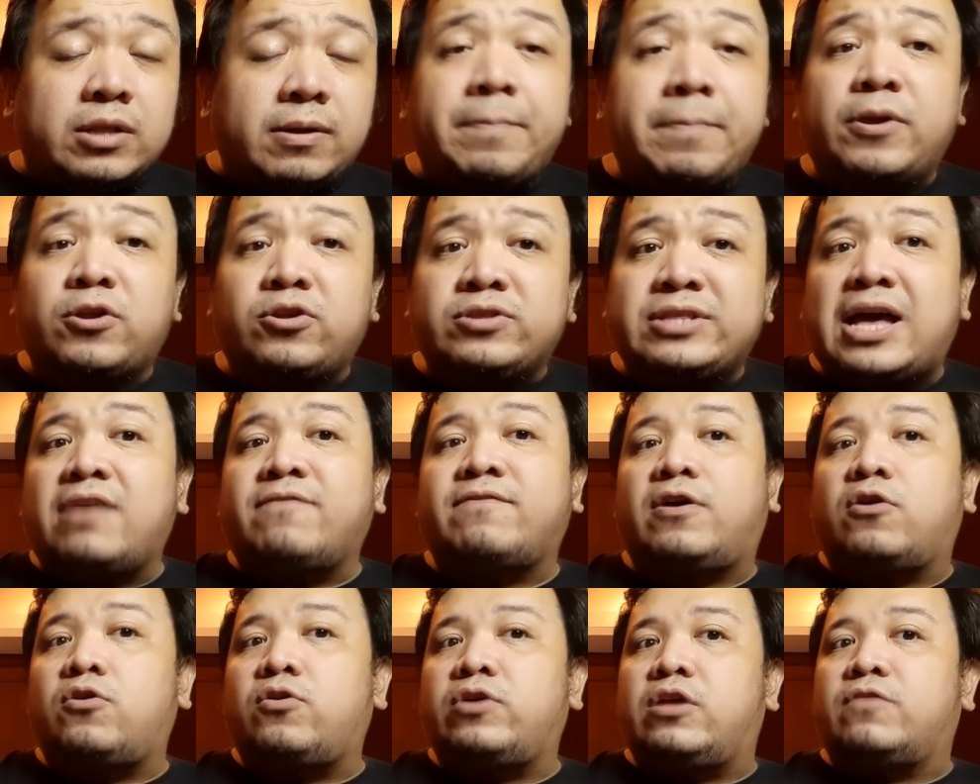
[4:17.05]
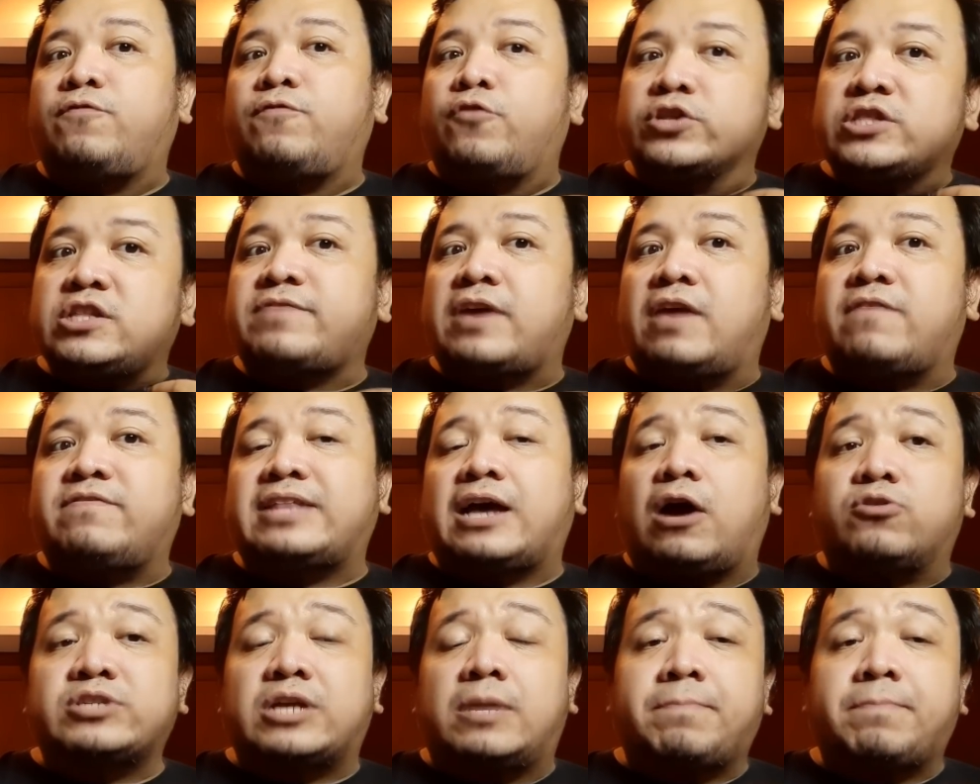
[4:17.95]
di ba? Pero Davao, ayun,
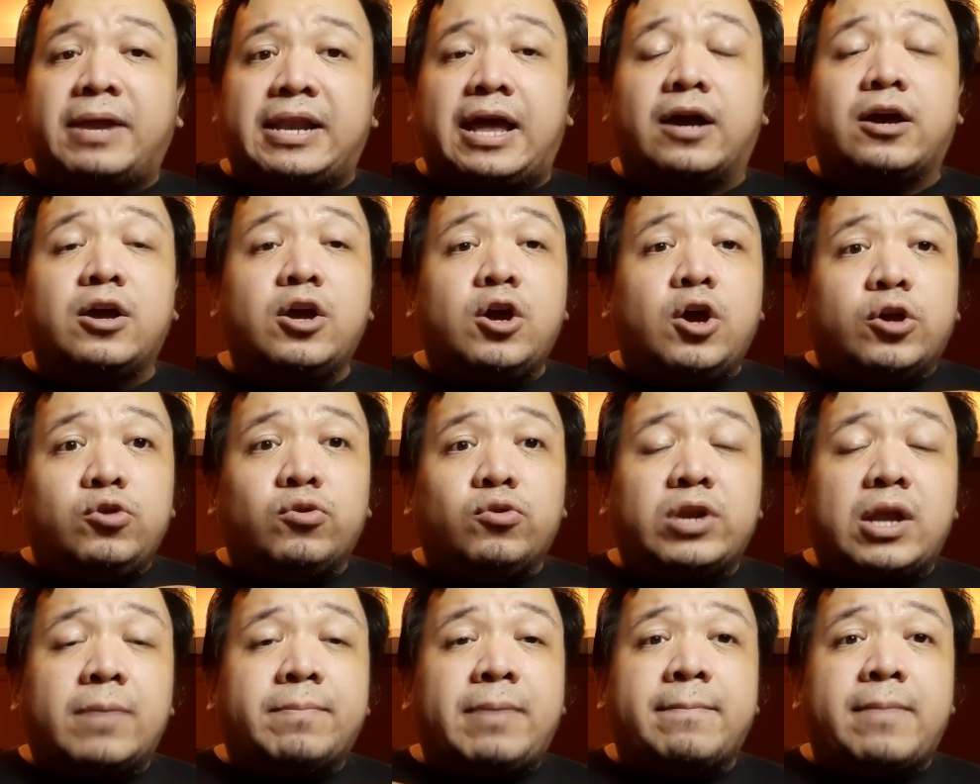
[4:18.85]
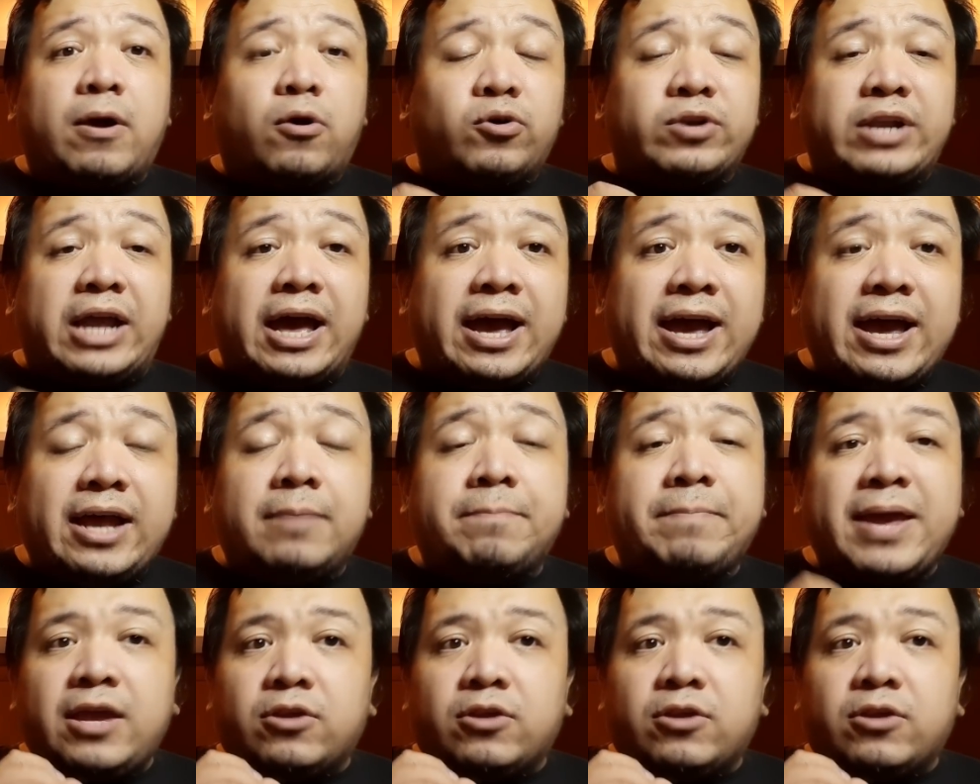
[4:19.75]
45,000 pa lang yung nababakunahan.